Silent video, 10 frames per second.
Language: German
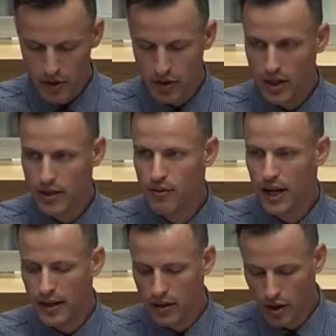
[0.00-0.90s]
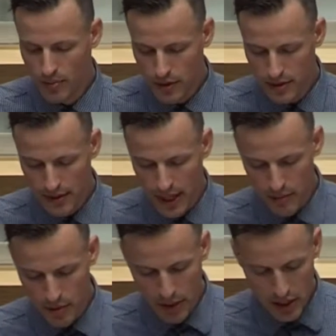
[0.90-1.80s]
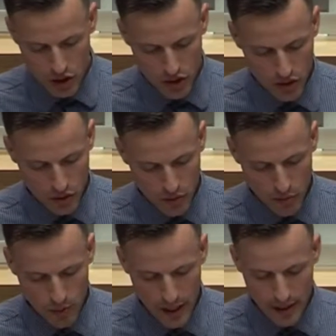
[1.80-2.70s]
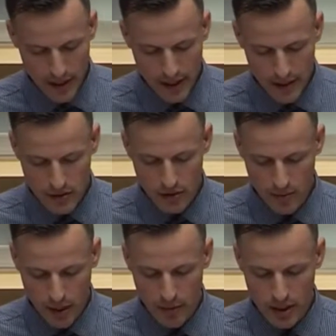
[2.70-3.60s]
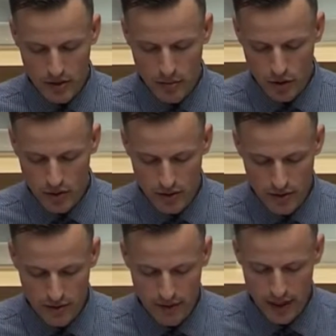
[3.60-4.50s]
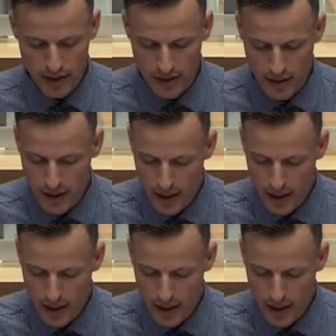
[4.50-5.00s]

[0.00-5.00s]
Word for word: Besonders für einkommensarme Menschen droht Mobilität so immer mehr zum Luxus zu werden.